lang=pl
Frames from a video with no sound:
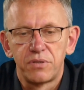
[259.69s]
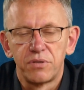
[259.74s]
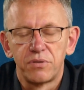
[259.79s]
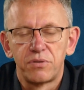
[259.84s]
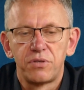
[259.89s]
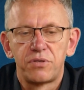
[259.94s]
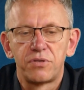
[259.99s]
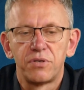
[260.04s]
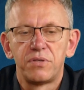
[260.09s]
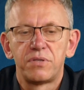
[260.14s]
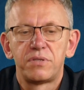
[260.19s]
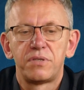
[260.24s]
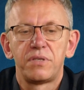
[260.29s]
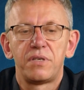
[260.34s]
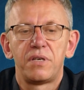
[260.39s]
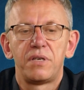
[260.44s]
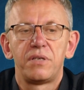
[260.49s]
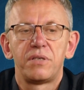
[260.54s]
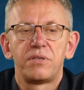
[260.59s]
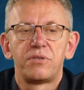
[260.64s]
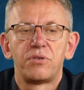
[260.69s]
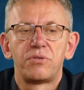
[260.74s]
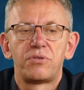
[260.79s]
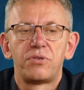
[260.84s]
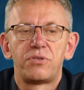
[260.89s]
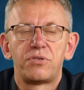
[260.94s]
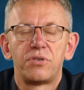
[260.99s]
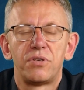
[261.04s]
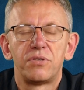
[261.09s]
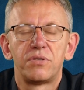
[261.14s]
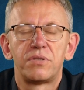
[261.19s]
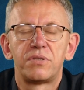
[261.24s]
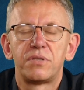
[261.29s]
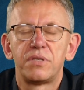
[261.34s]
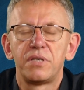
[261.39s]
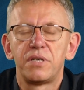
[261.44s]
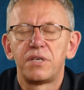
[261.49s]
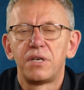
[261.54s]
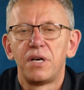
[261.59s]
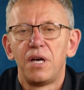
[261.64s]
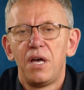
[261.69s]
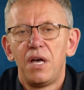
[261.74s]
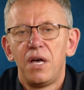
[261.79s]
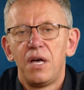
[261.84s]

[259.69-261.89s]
dotyczących, dotyczących